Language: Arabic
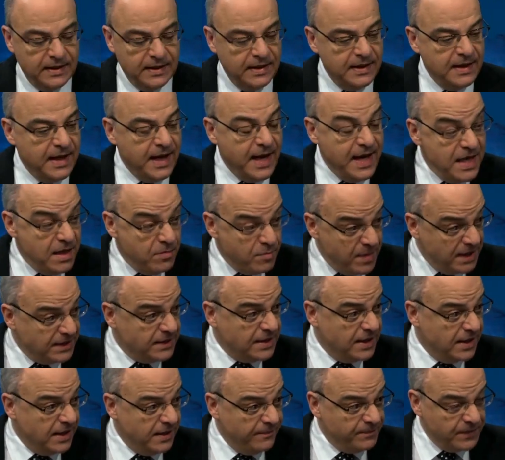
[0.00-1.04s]
إلى أي
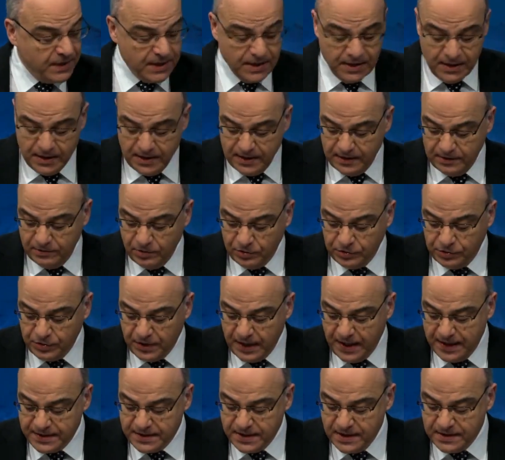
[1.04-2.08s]
مدى آه،
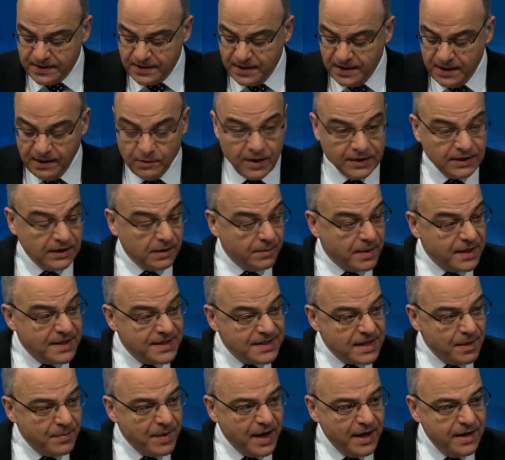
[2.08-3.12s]
دكتور حساسيان وهذا
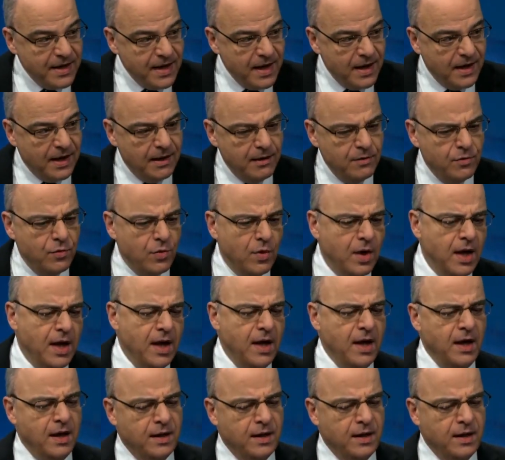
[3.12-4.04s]
طبعا سمعناه أنه